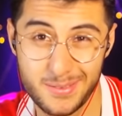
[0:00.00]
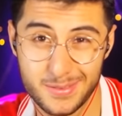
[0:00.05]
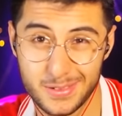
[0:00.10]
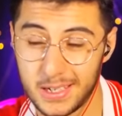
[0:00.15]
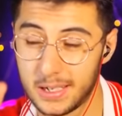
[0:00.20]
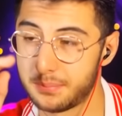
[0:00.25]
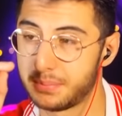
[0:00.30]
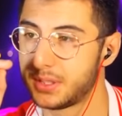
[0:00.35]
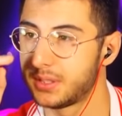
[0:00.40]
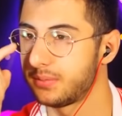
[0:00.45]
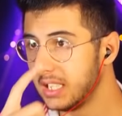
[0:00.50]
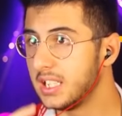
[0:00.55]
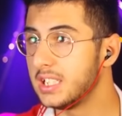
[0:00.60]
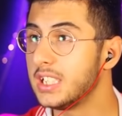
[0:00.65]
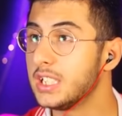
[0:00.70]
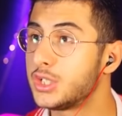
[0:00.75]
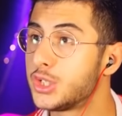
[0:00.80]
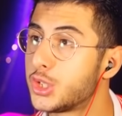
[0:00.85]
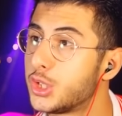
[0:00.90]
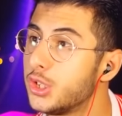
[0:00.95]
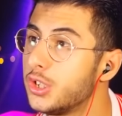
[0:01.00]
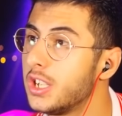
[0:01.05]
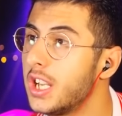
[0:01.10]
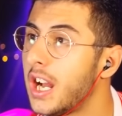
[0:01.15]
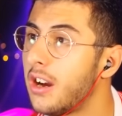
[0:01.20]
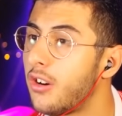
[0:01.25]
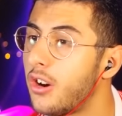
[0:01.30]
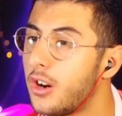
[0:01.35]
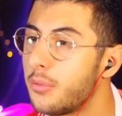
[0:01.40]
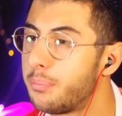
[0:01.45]
ben bunu yapmıştım. Is it true
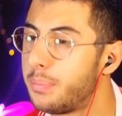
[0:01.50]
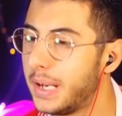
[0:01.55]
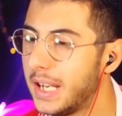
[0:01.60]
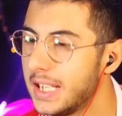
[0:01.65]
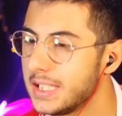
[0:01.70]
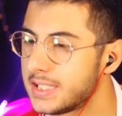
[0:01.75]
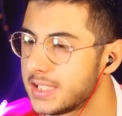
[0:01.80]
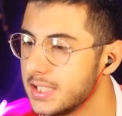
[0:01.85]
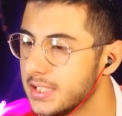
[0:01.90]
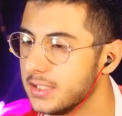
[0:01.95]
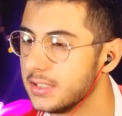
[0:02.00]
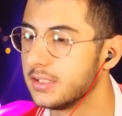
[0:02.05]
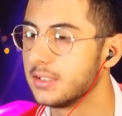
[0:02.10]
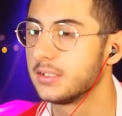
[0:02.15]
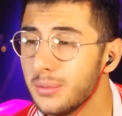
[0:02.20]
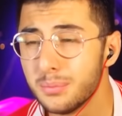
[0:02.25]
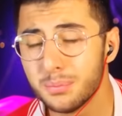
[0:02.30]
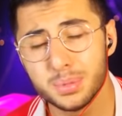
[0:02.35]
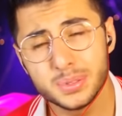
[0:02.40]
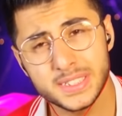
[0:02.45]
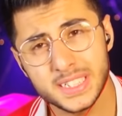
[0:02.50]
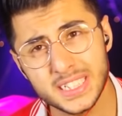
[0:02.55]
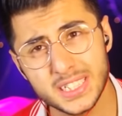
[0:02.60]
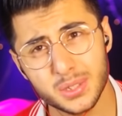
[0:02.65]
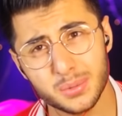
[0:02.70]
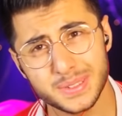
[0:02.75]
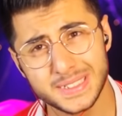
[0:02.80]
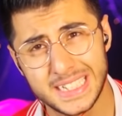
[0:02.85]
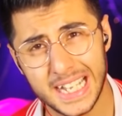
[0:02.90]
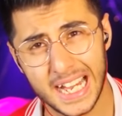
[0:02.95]
love or passion?
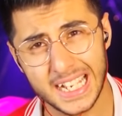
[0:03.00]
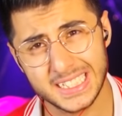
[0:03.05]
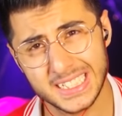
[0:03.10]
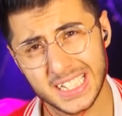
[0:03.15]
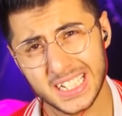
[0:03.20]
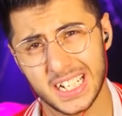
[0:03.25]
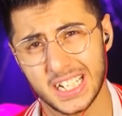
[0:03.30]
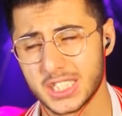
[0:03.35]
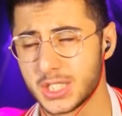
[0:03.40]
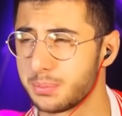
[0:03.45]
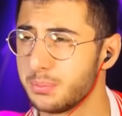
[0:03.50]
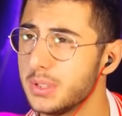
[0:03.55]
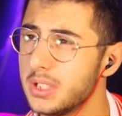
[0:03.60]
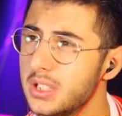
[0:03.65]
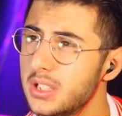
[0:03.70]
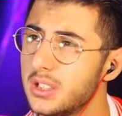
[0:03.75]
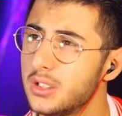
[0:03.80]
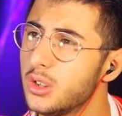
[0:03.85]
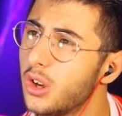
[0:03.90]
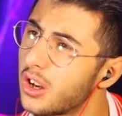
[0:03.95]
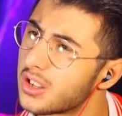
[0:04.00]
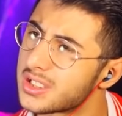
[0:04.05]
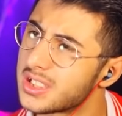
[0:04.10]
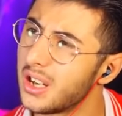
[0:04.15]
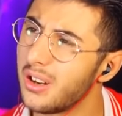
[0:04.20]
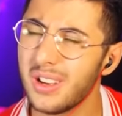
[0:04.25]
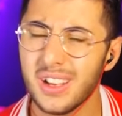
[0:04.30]
Sizce bu gerçek aşk mı? Yoksa